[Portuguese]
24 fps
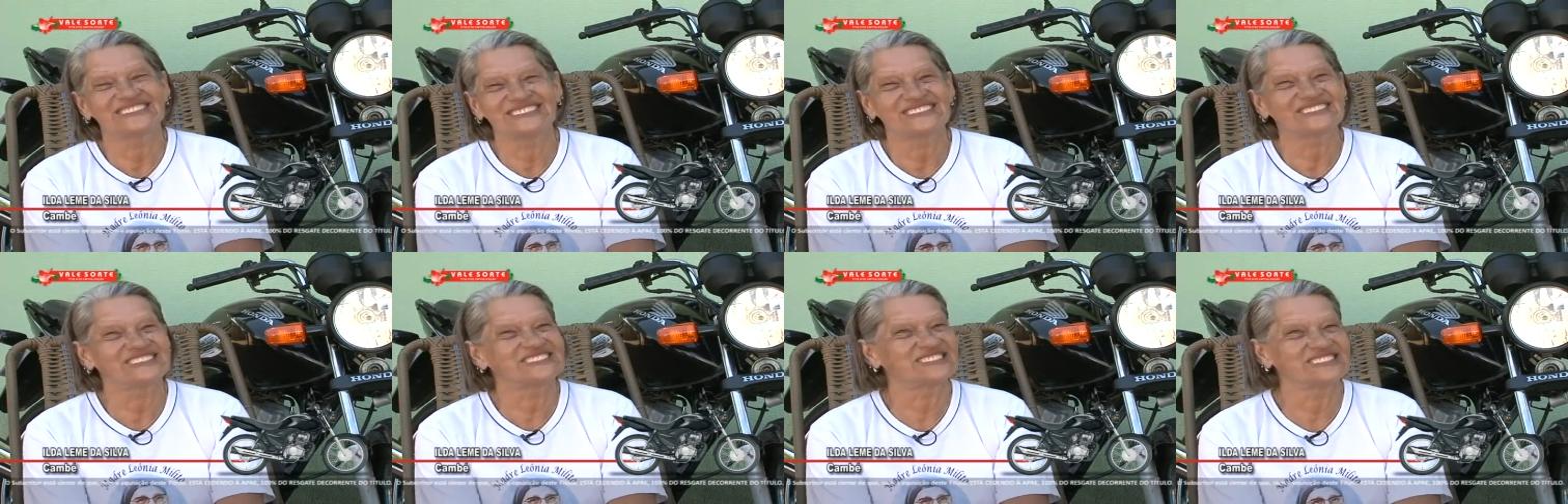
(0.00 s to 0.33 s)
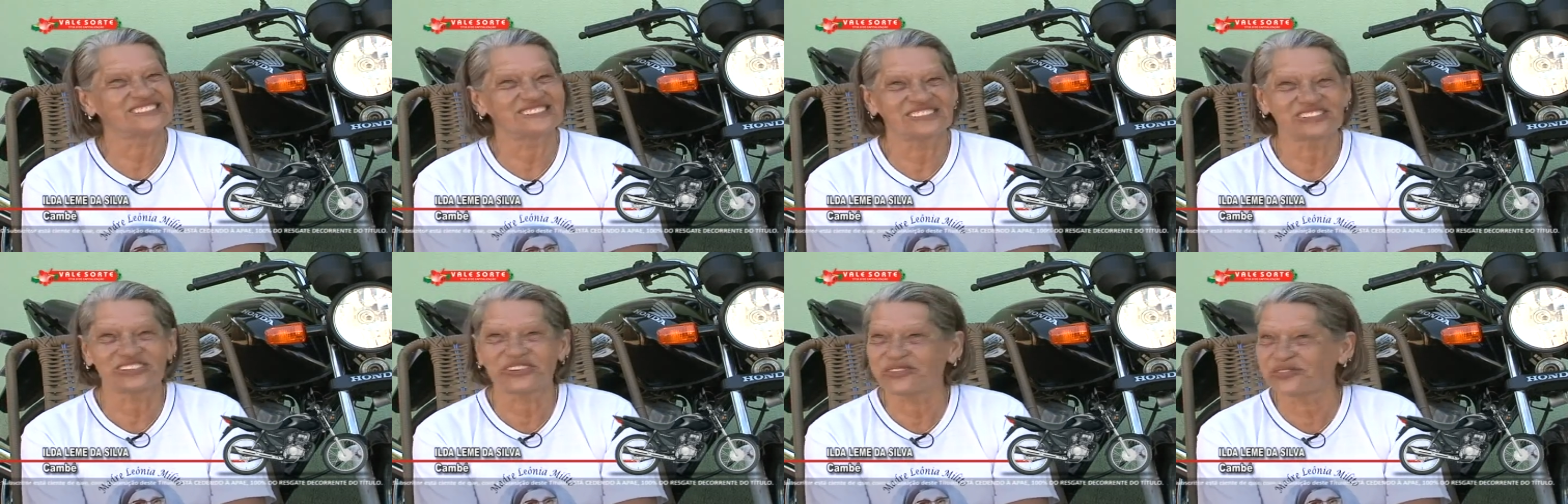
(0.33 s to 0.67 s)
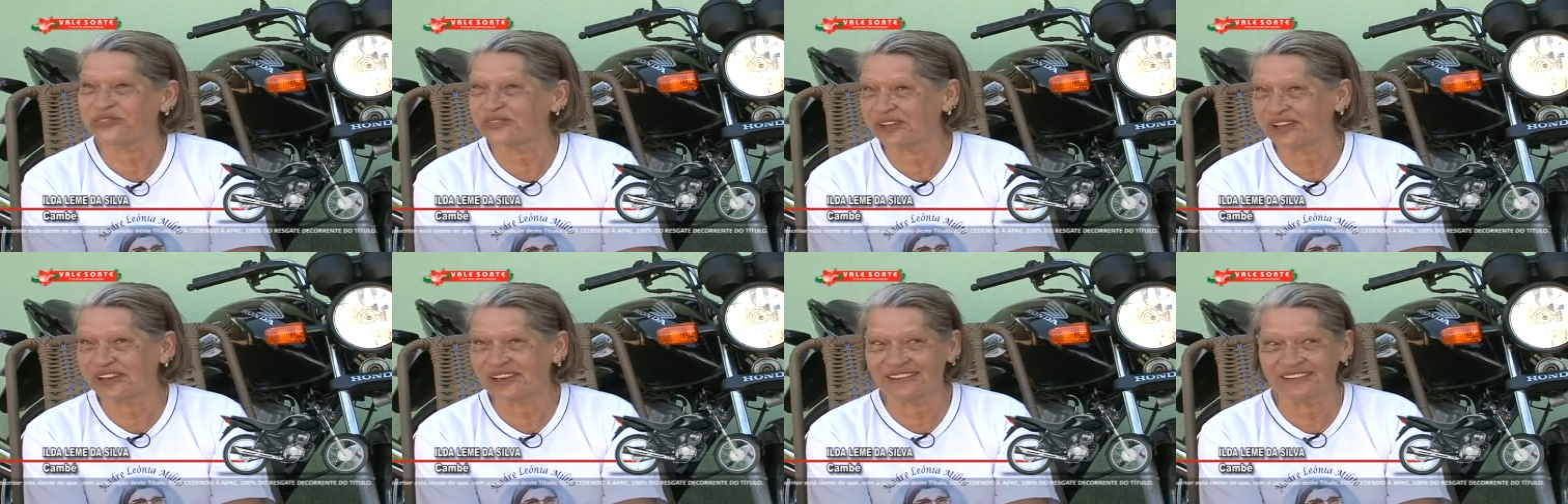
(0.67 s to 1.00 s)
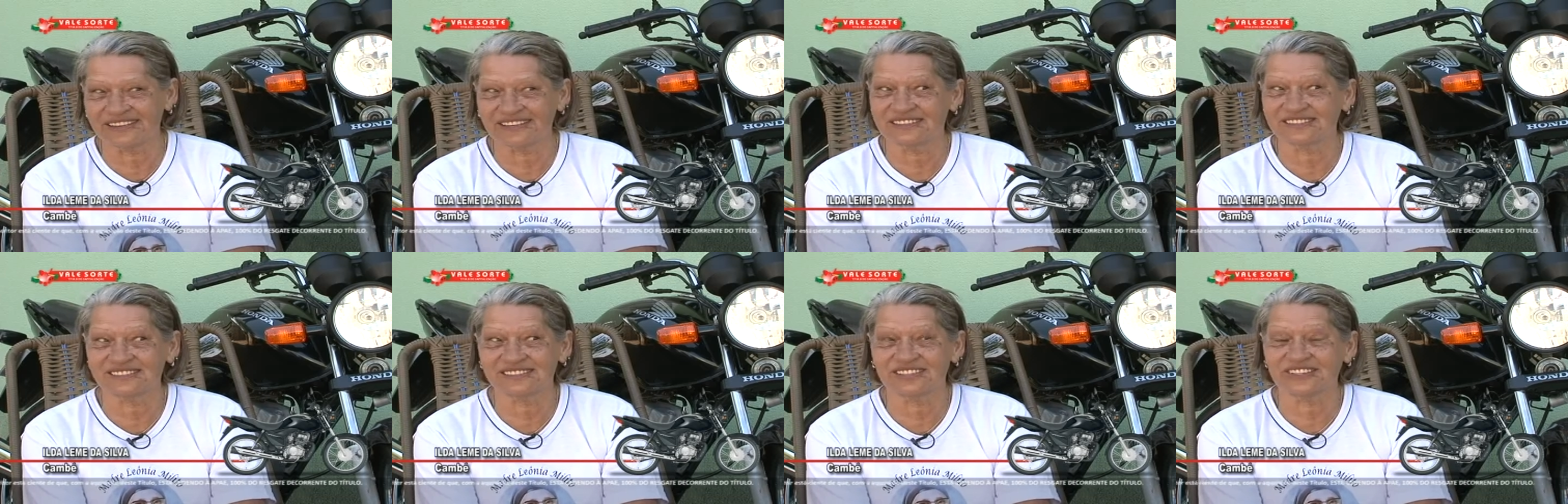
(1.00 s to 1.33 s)
Tô, tô
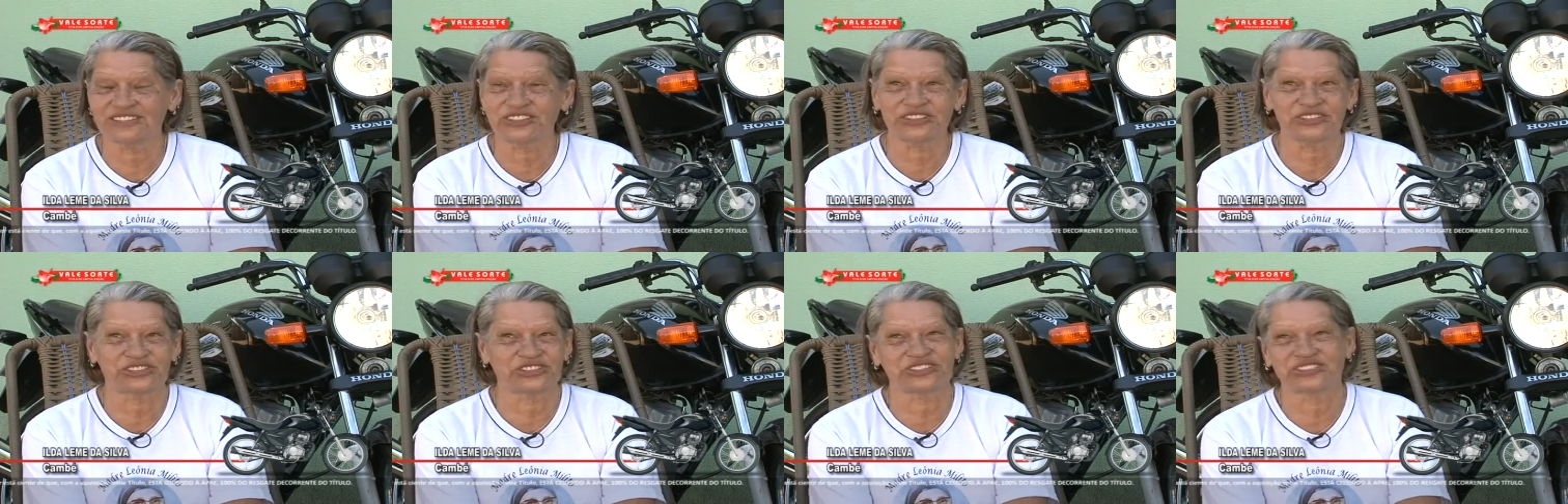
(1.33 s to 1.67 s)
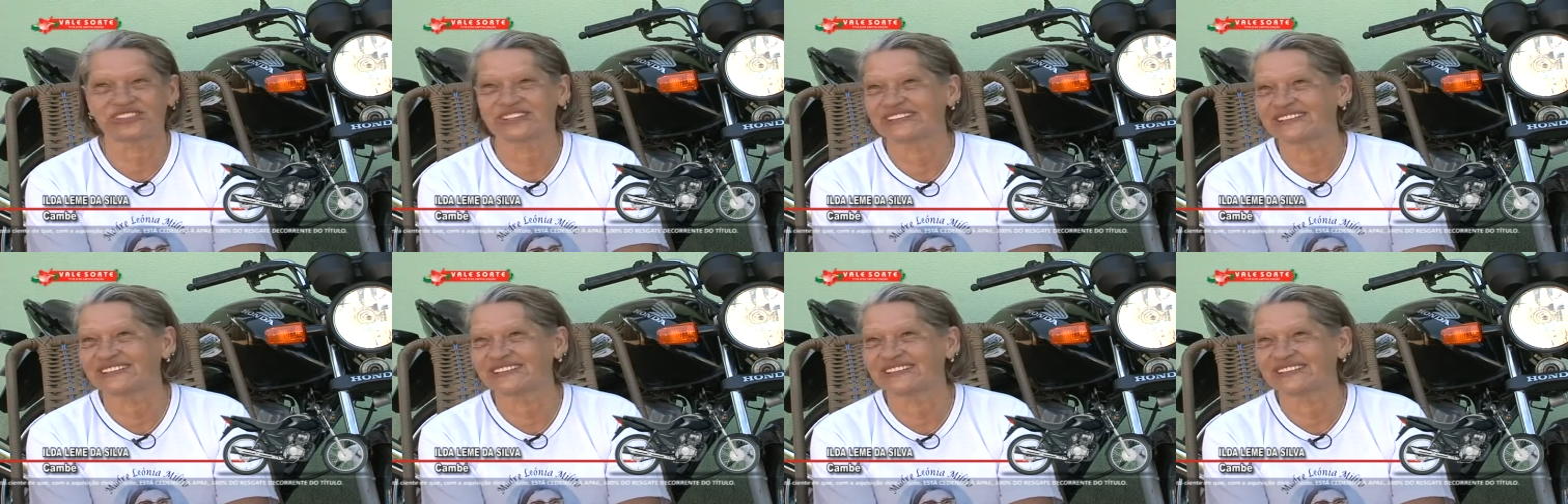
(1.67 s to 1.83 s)
feliz, ixi.